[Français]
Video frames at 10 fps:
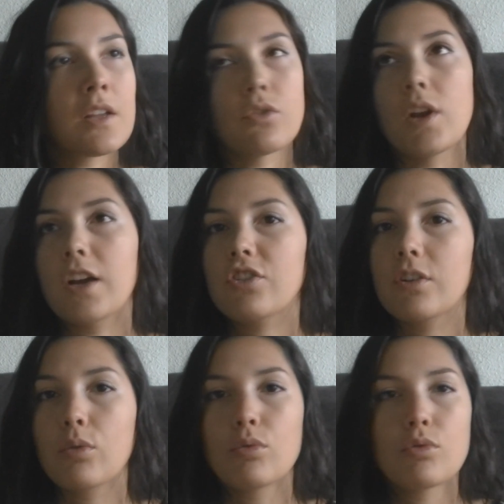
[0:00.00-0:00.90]
de
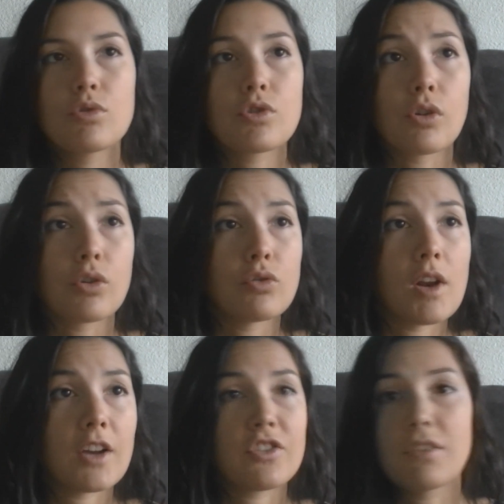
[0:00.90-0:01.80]
l'argile rouge, euh, de
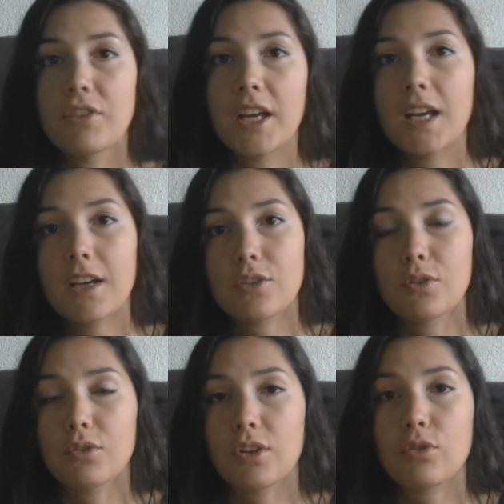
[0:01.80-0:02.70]
l'argile verte,
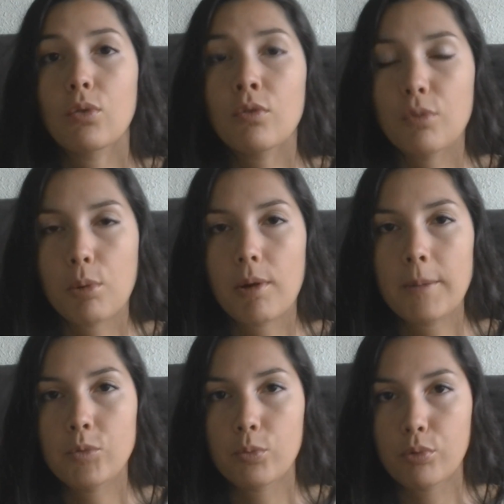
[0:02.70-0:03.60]
enfin selon vos
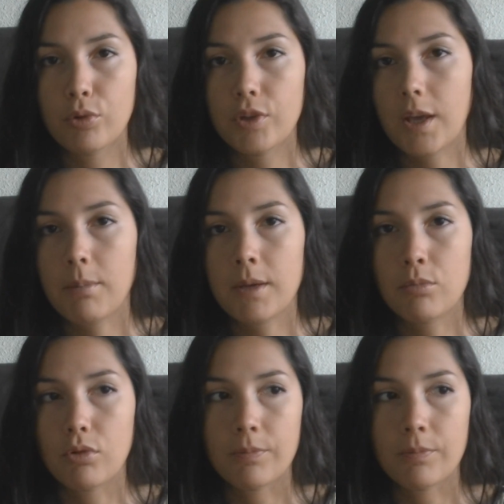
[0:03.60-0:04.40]
problèmes de peau, il y a même